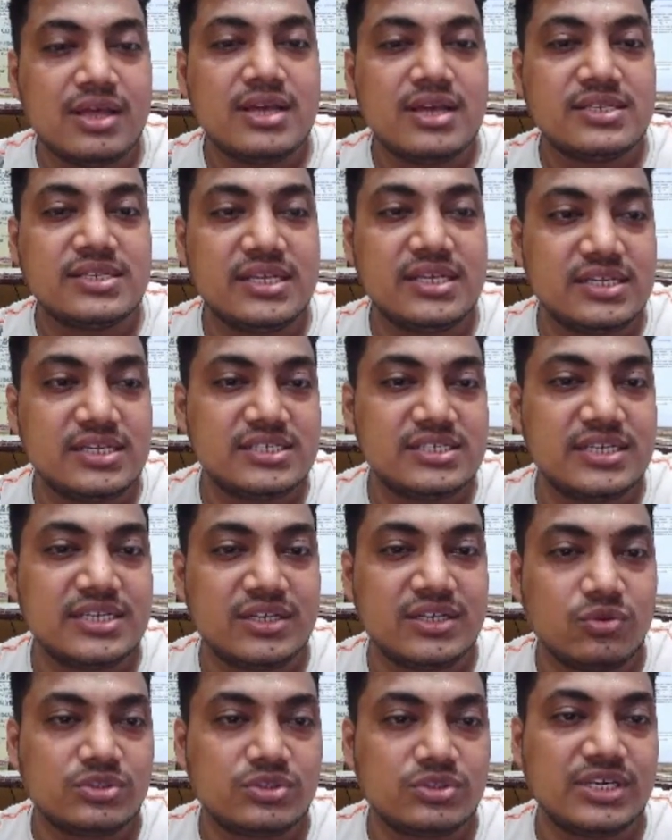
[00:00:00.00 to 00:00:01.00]
সেই জিনিসটি
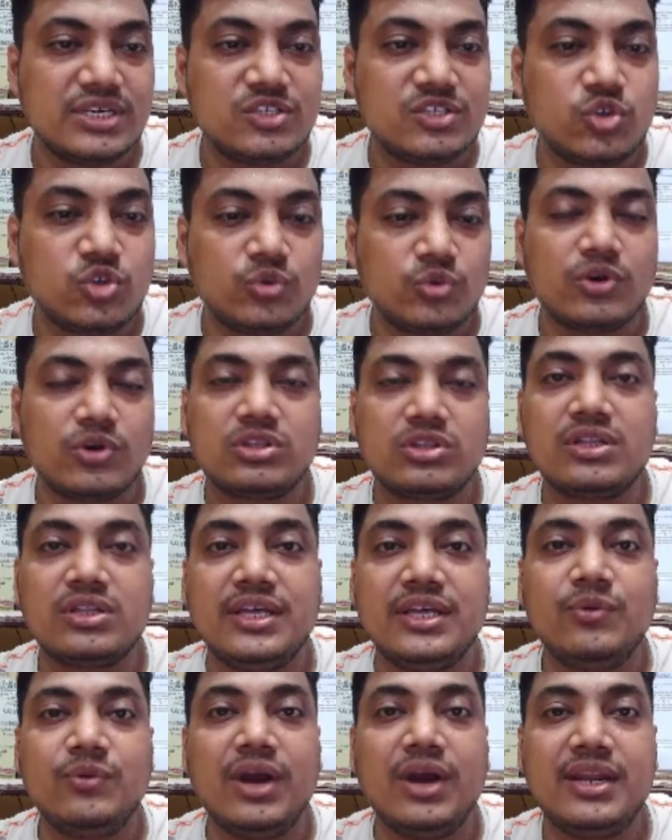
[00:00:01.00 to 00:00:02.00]
কিন্তু চেঞ্জ করবে অর্থাৎ
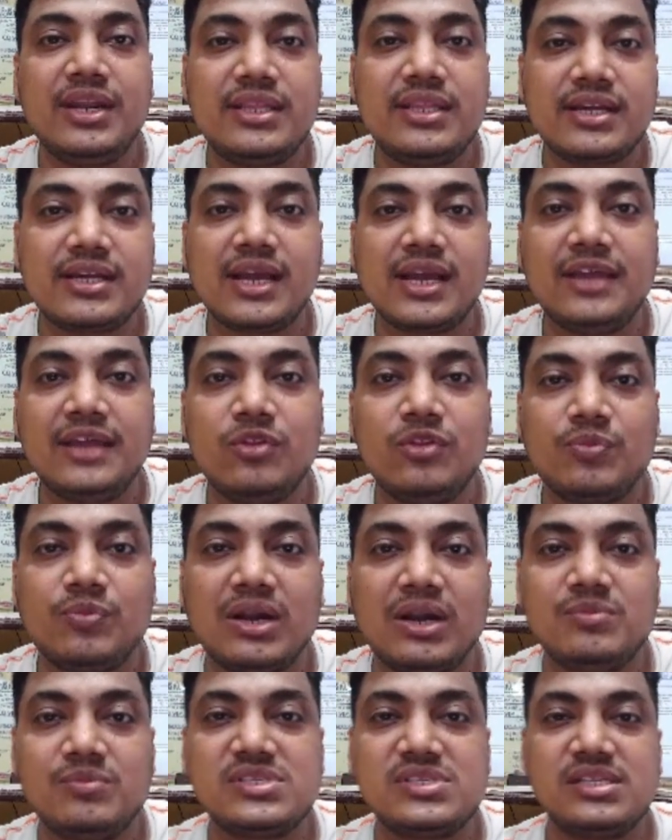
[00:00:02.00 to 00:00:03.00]
ইউআইডি থেকে কিন্তু
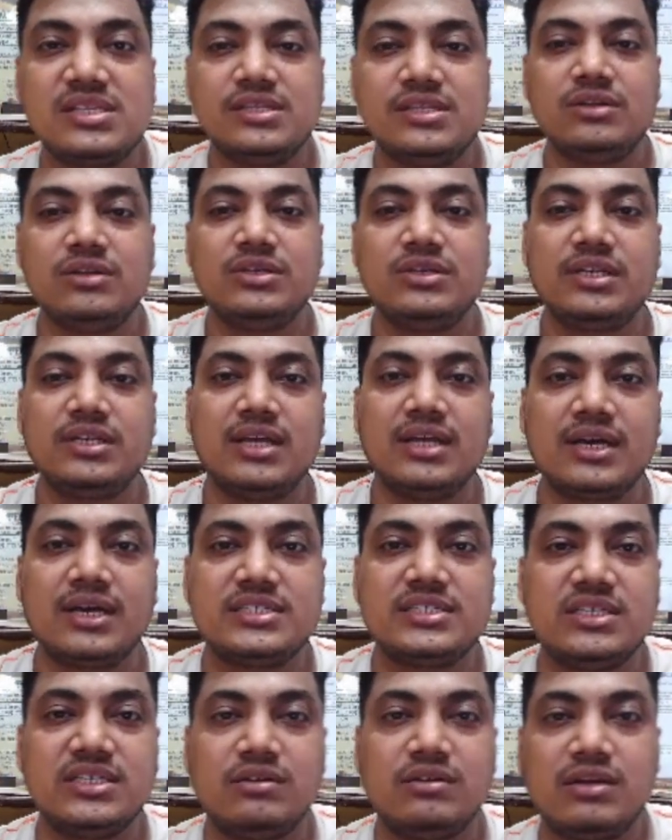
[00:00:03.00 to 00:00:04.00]
পারমিশন দিল যেটি আগে
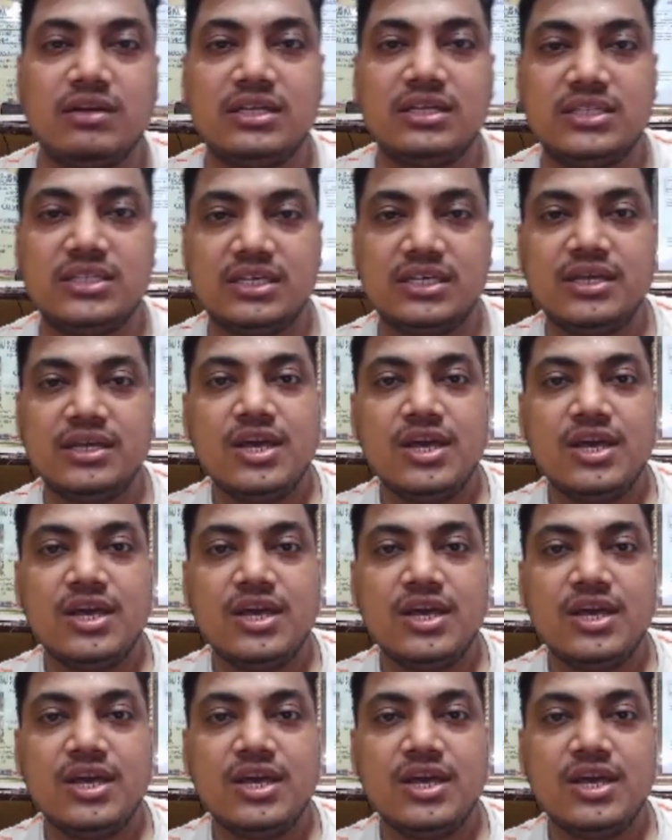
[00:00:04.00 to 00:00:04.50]
ছিল না যে